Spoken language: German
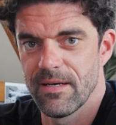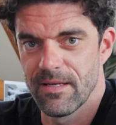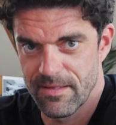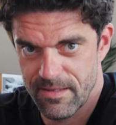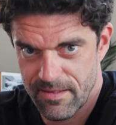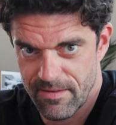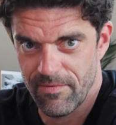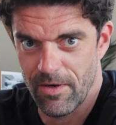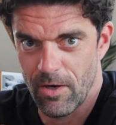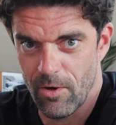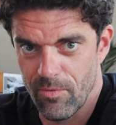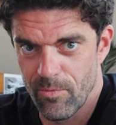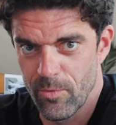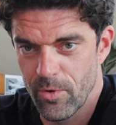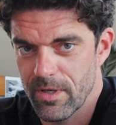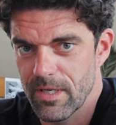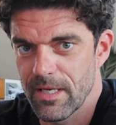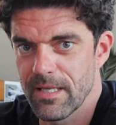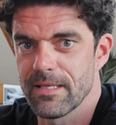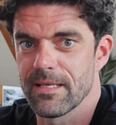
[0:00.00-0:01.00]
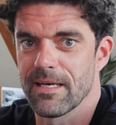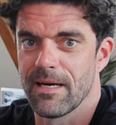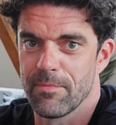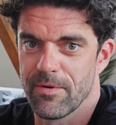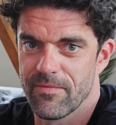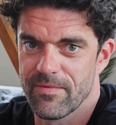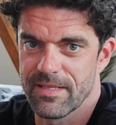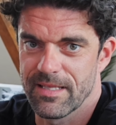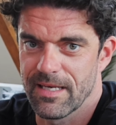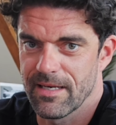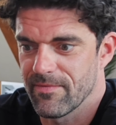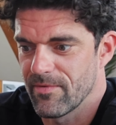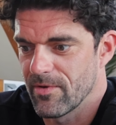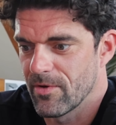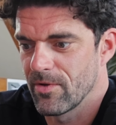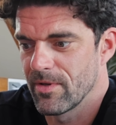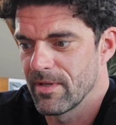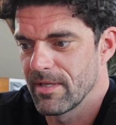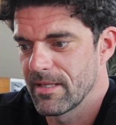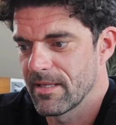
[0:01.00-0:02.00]
ist zwar auch möglich, aber wie gesagt, wir
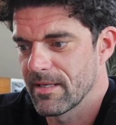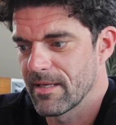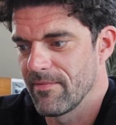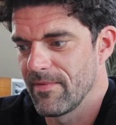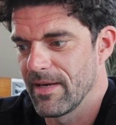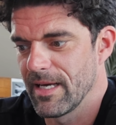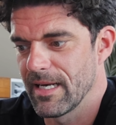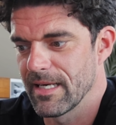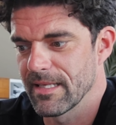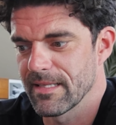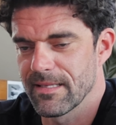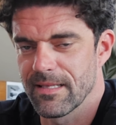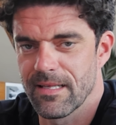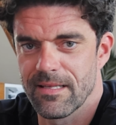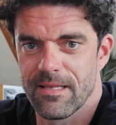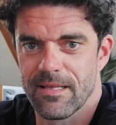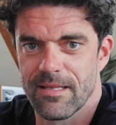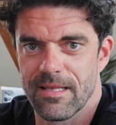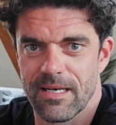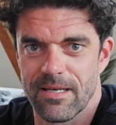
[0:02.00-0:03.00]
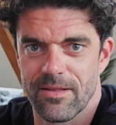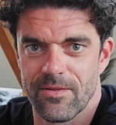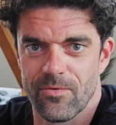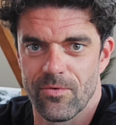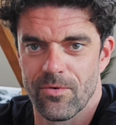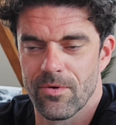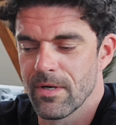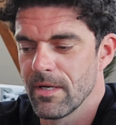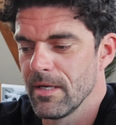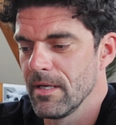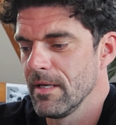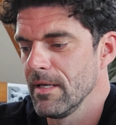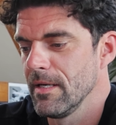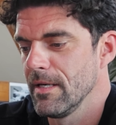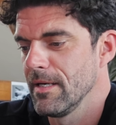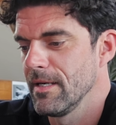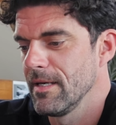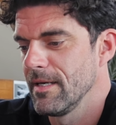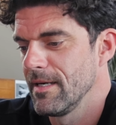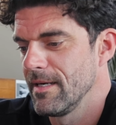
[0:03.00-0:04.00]
können nicht gewährleisten, dass das alles so
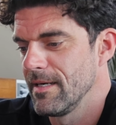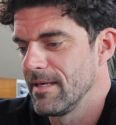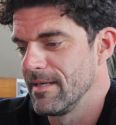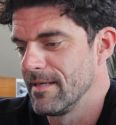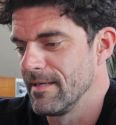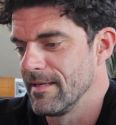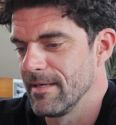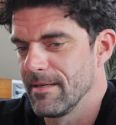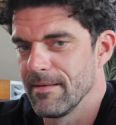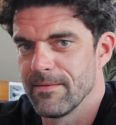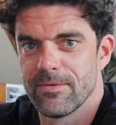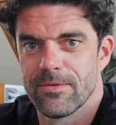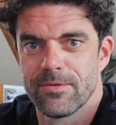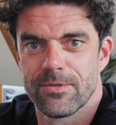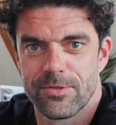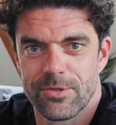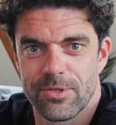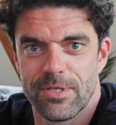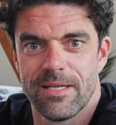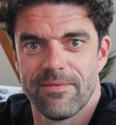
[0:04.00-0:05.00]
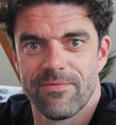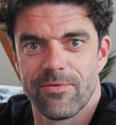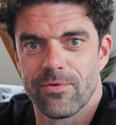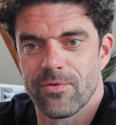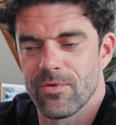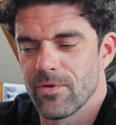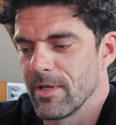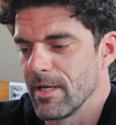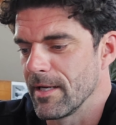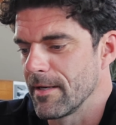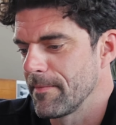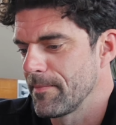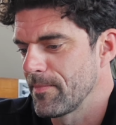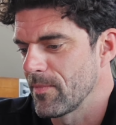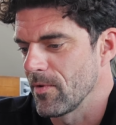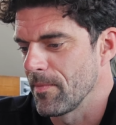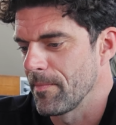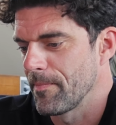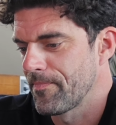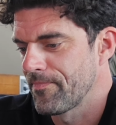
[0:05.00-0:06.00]
äh, schnell funktioniert.
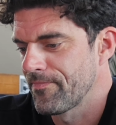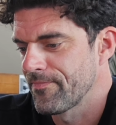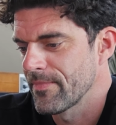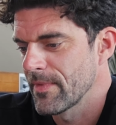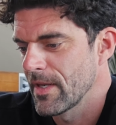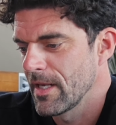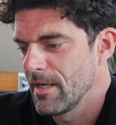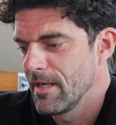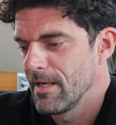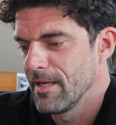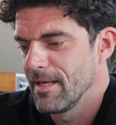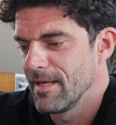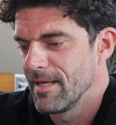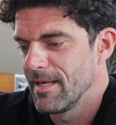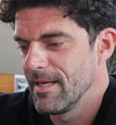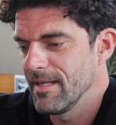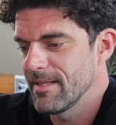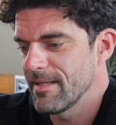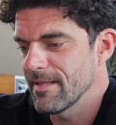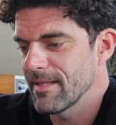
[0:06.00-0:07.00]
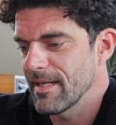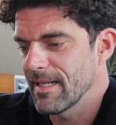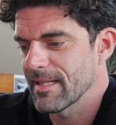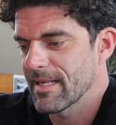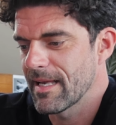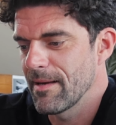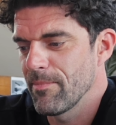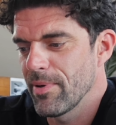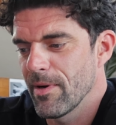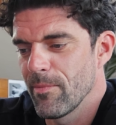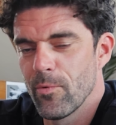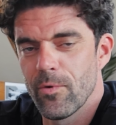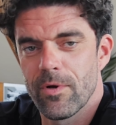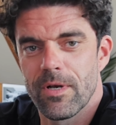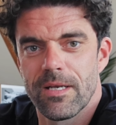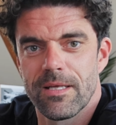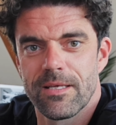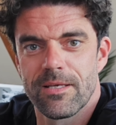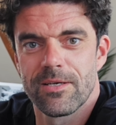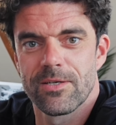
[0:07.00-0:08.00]
So. Ist es als Camper
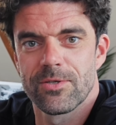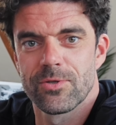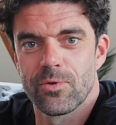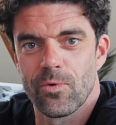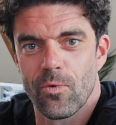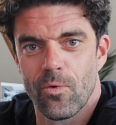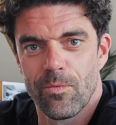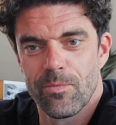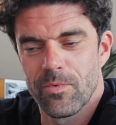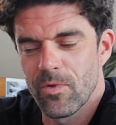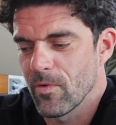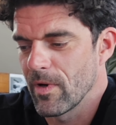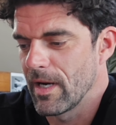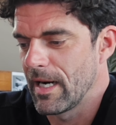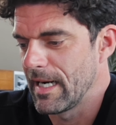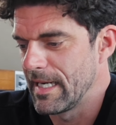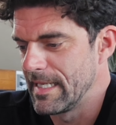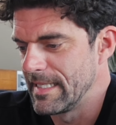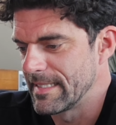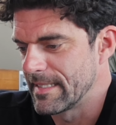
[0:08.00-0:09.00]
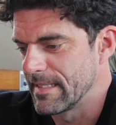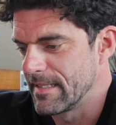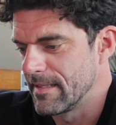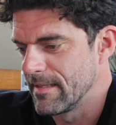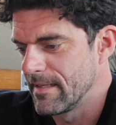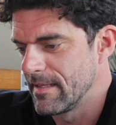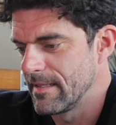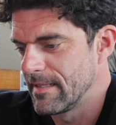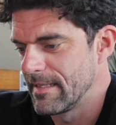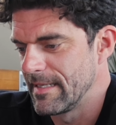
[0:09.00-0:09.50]
möglich, Strom zu erhalten?